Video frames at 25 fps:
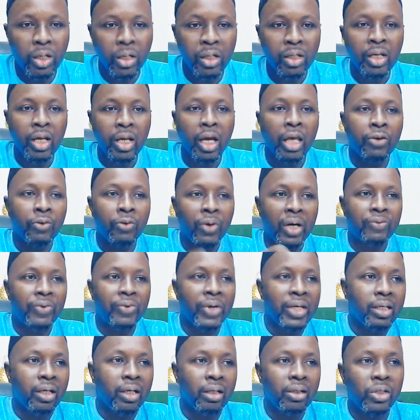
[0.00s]
Il va faire
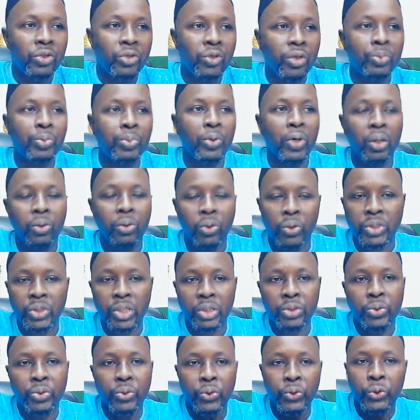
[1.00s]
quelque chose pour accrocher
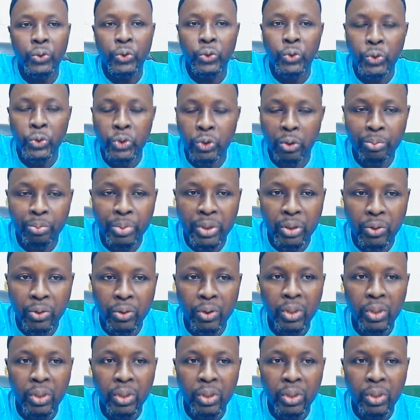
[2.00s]
sous, sous son bureau.